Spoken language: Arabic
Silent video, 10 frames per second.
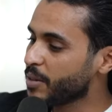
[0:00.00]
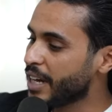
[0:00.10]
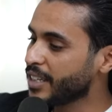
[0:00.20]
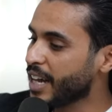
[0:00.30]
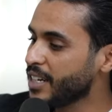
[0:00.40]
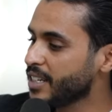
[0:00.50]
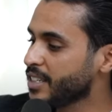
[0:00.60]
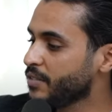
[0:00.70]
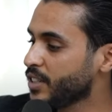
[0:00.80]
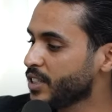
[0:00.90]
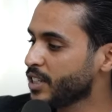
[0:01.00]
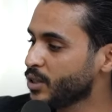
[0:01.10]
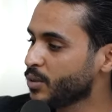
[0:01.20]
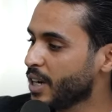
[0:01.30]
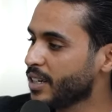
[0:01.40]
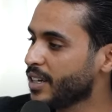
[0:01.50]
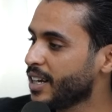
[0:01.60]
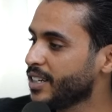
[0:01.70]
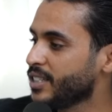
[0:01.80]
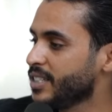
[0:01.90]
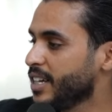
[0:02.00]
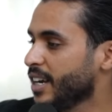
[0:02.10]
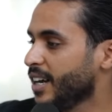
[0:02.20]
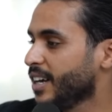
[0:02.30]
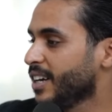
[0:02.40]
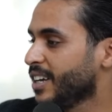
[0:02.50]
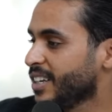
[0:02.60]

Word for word: بقات عندنا في الشتاء شنو عندنا عندنا السياحه